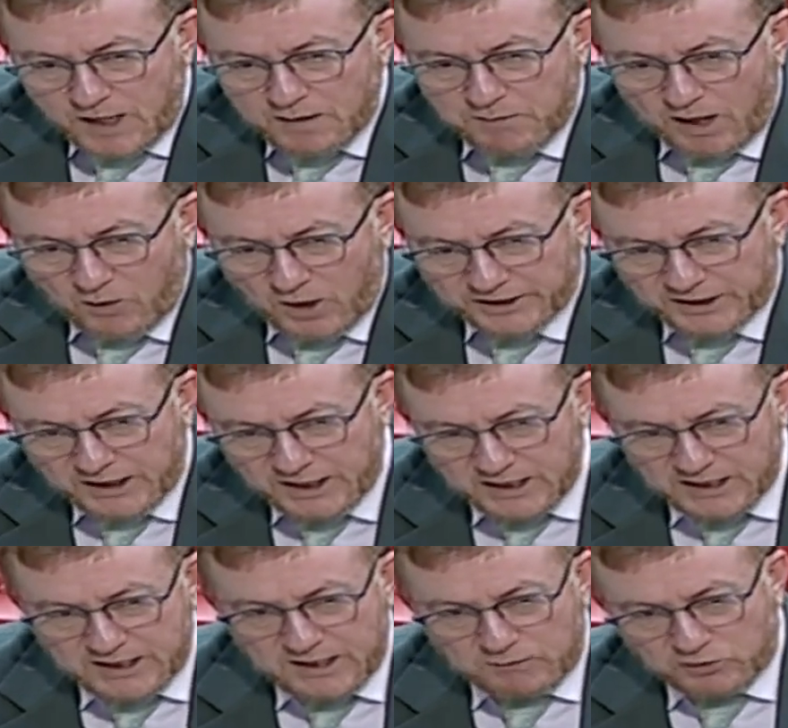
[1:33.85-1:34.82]
مواضيع
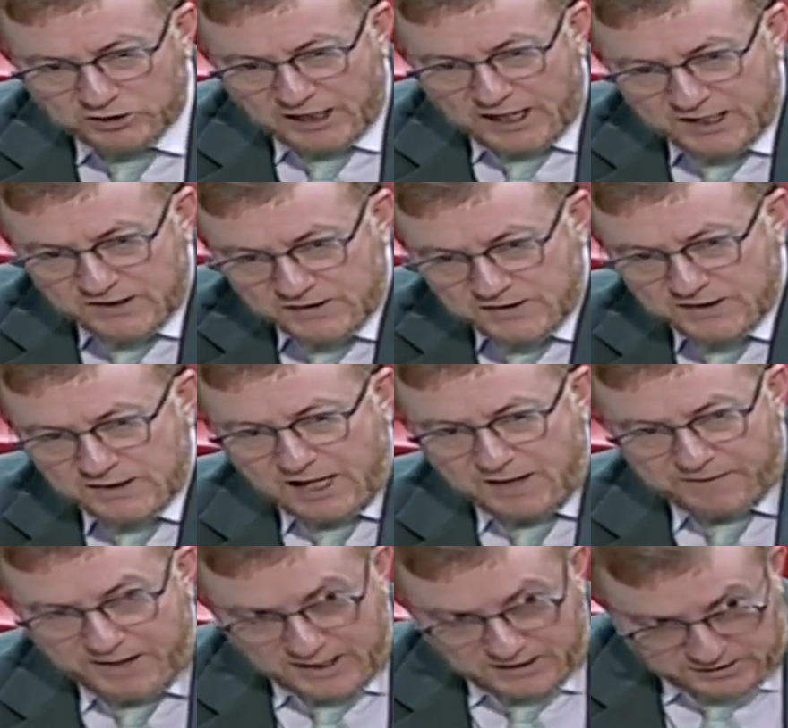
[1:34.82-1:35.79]
اللي هي
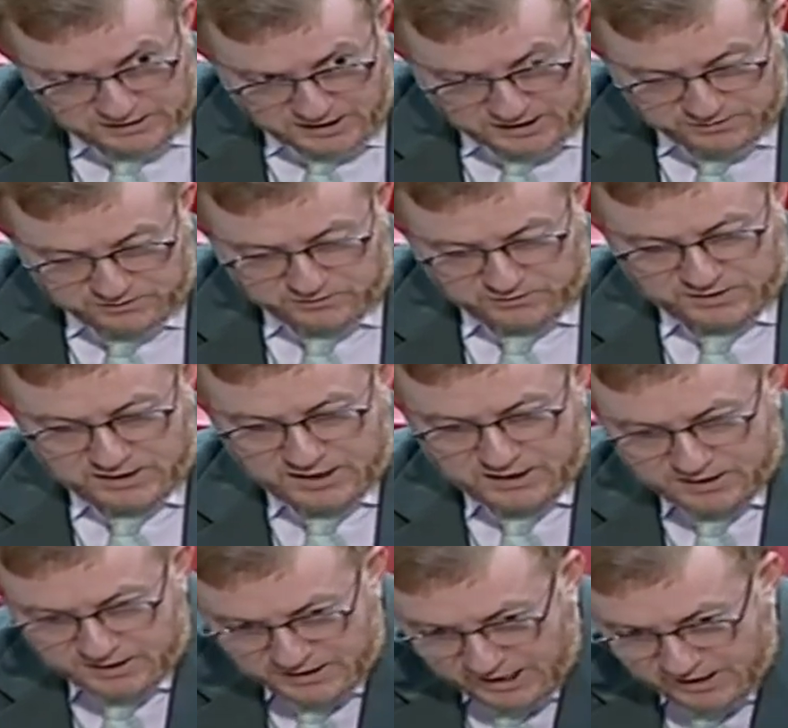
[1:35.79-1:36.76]
متخصصه بحال التخصص
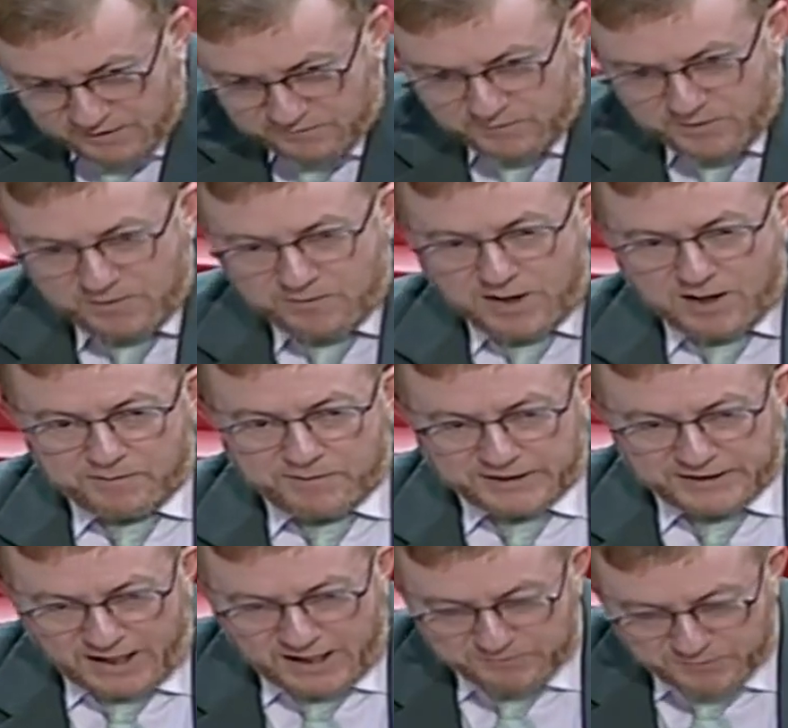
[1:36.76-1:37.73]
ديال النقل
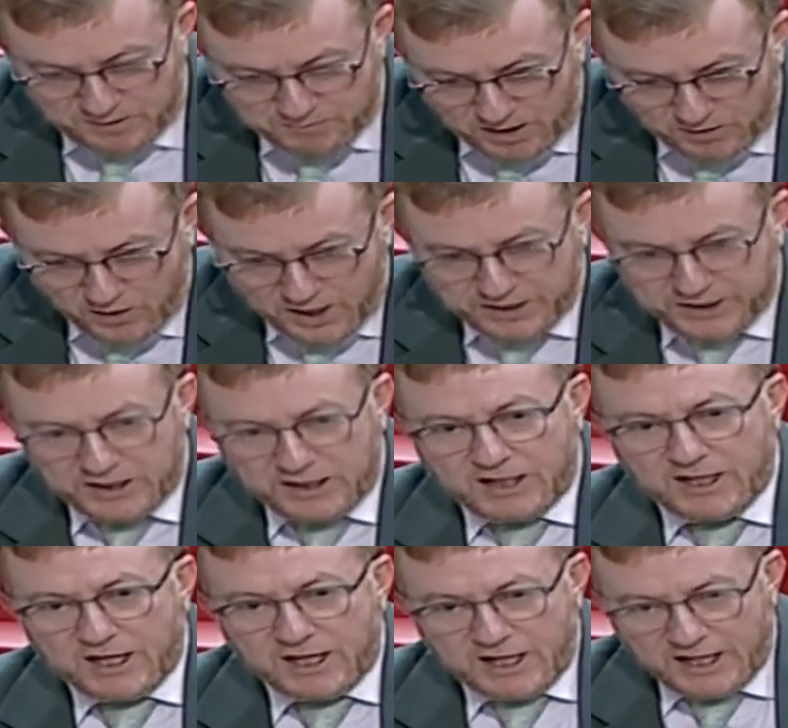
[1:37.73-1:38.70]
البضائع بالموانئ
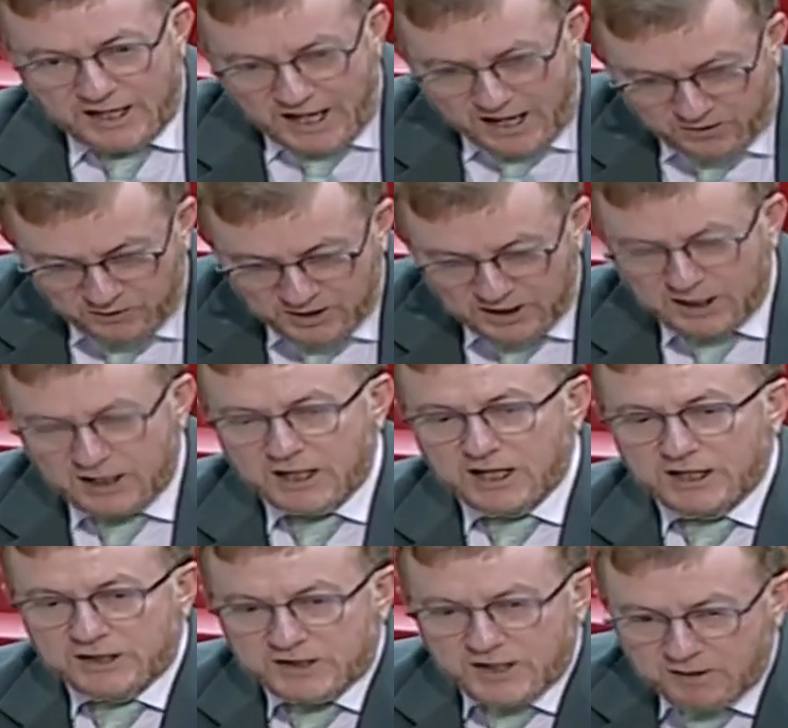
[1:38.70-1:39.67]
حول
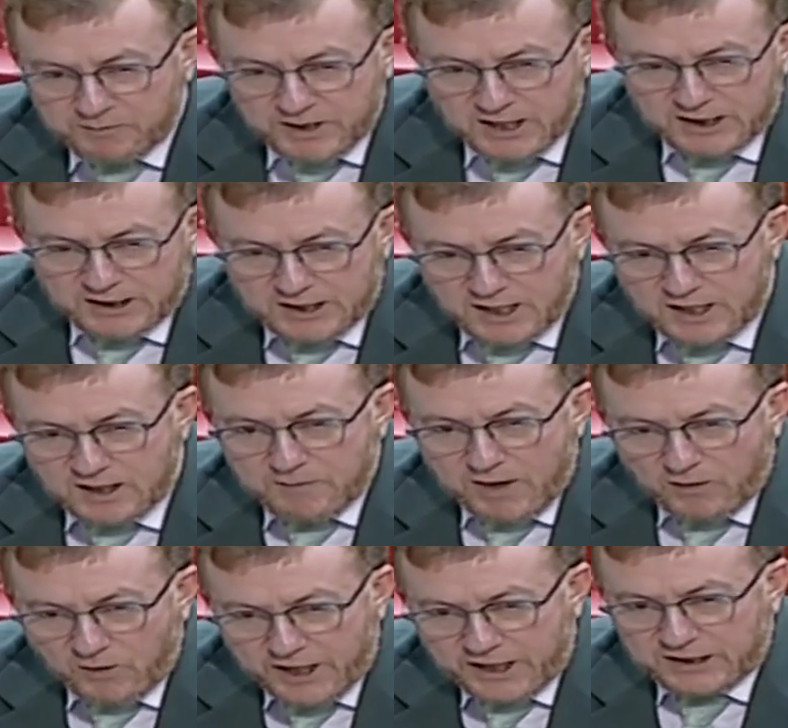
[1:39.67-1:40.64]
التنميه ديال
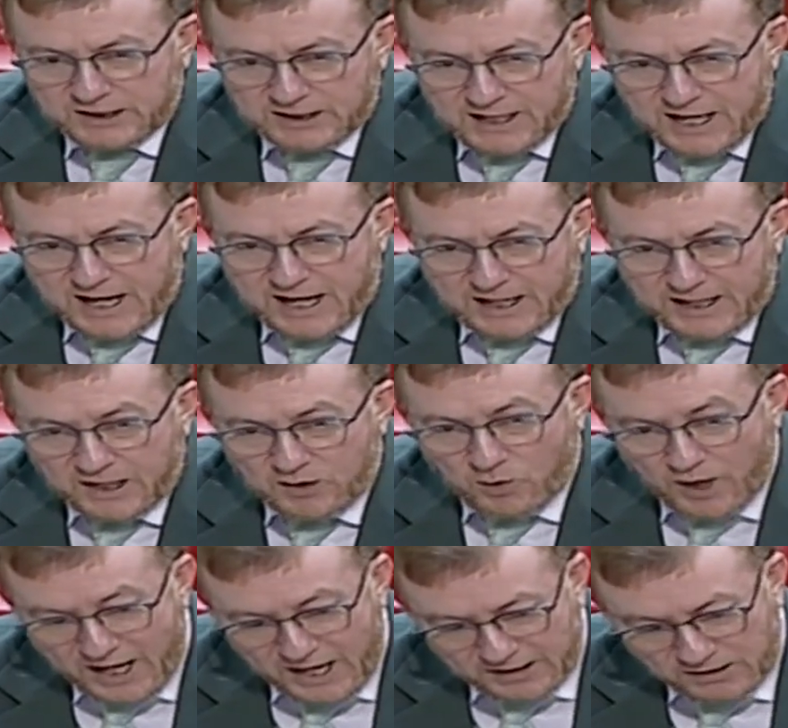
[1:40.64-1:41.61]
الموارد الى اخره
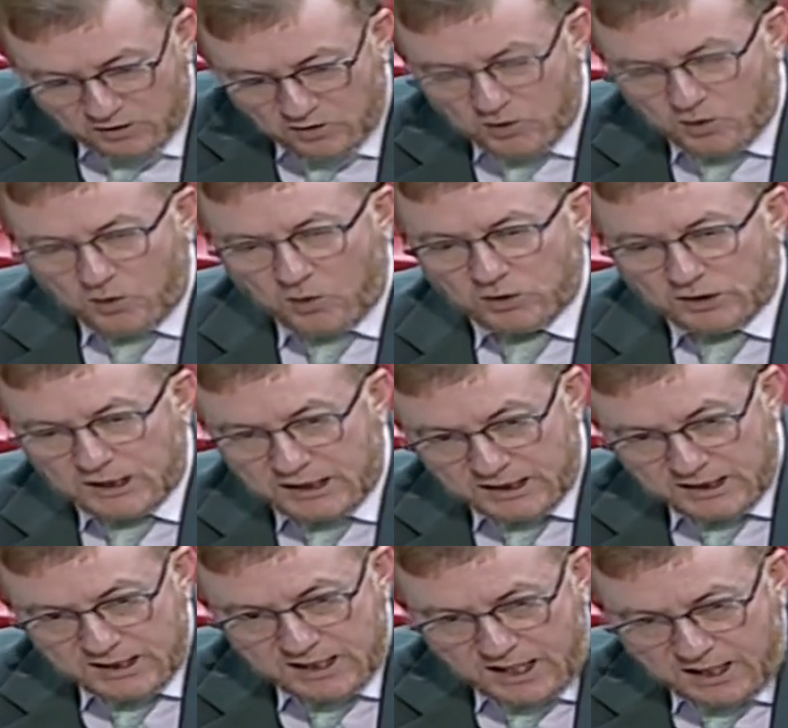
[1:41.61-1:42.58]
وهذه العقود
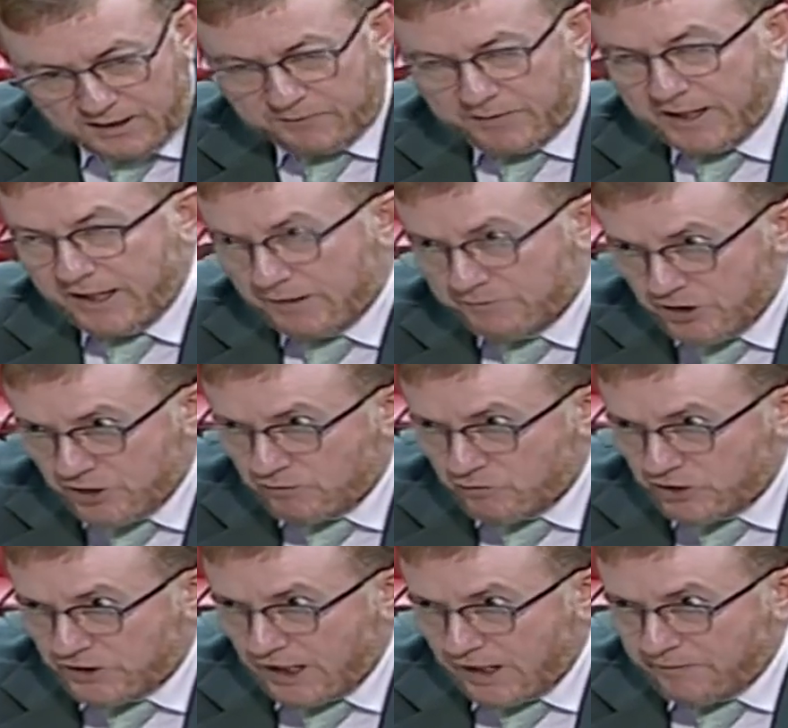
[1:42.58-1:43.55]
اللي هي برامج
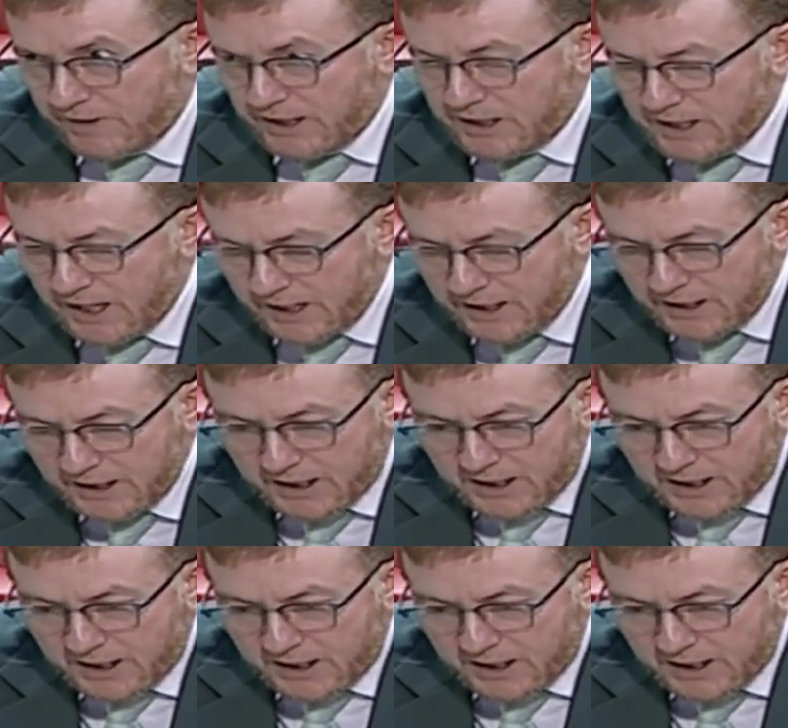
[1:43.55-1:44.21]
المستقبليه